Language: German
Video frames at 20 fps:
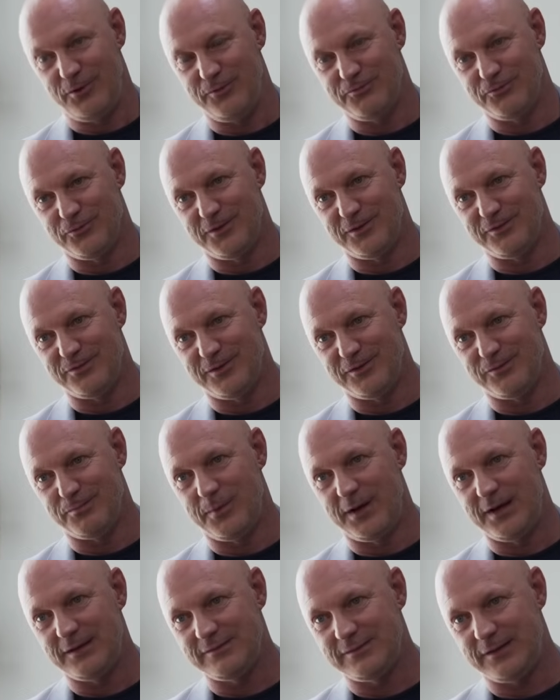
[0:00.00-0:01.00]
der Hoffnung, dass du das
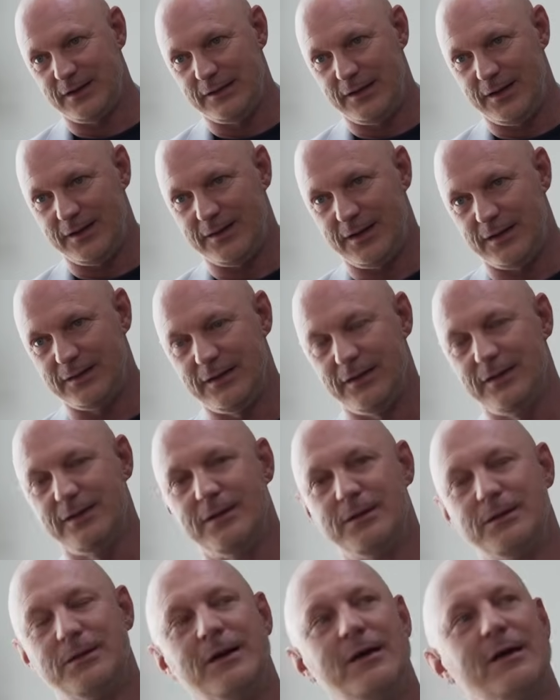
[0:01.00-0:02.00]
magst, ganz leicht
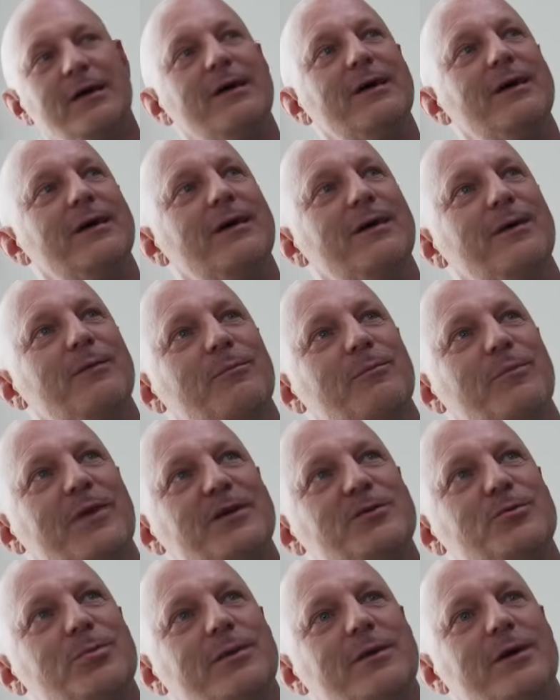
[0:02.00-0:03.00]
angegrillt. Ähm,
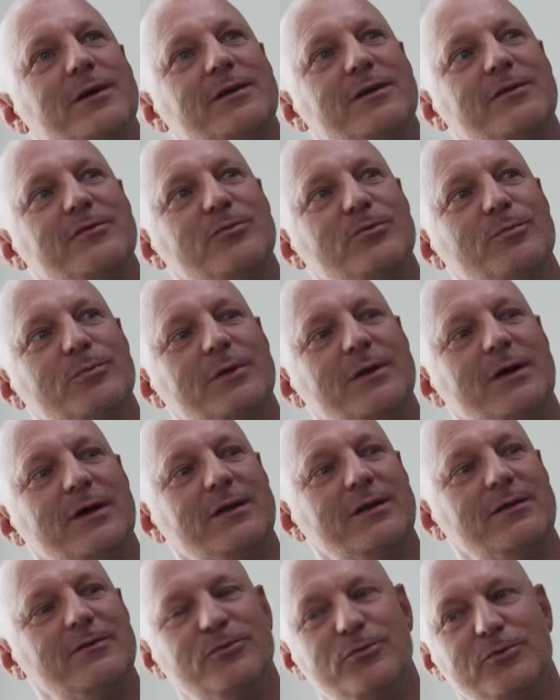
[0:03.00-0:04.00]
Latschpinat dazu mit einer